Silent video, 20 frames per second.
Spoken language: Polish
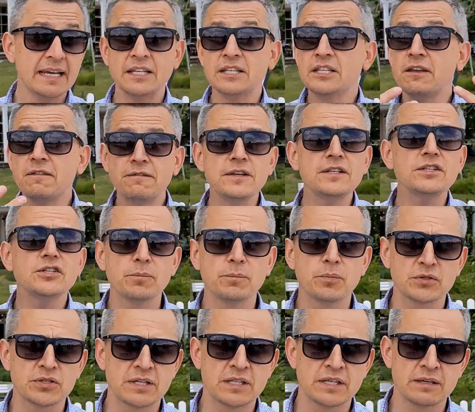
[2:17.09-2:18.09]
nie widzą
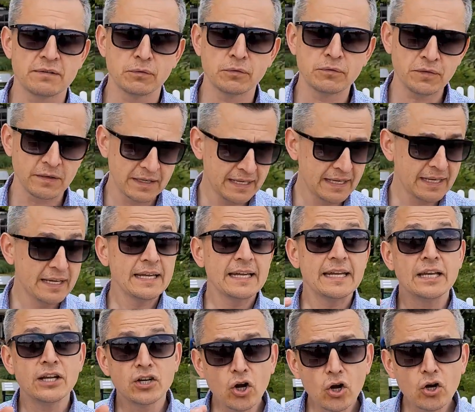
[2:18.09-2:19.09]
pozytywów
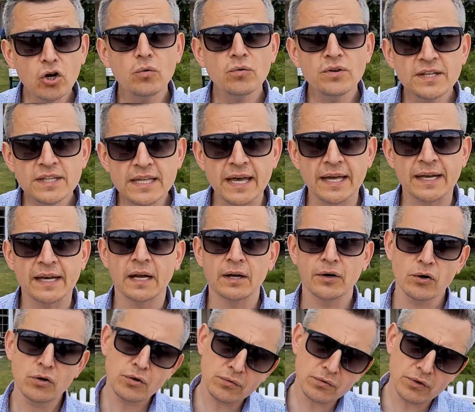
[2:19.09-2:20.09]
i rolą lidera,
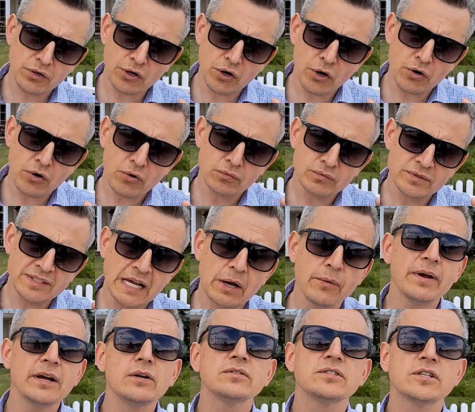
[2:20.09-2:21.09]
rolą, rolą
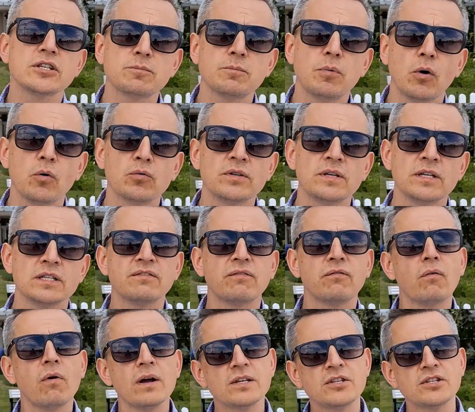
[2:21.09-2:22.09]
całego zespołu jest
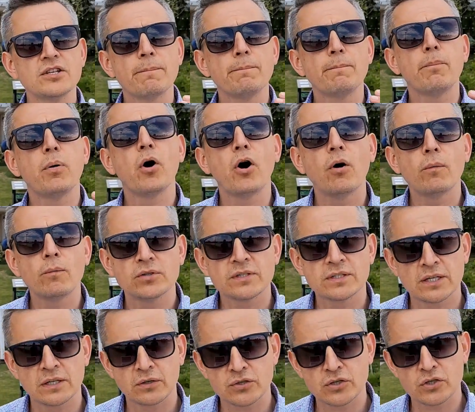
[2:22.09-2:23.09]
właśnie
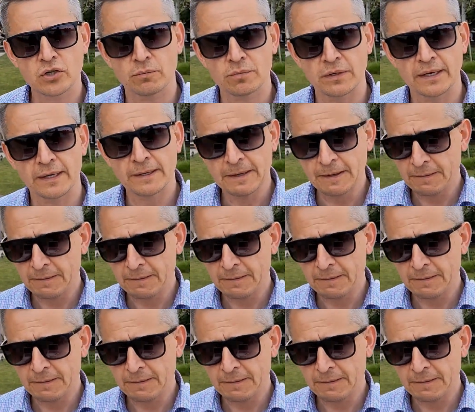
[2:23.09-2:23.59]
pomoc tej osobie.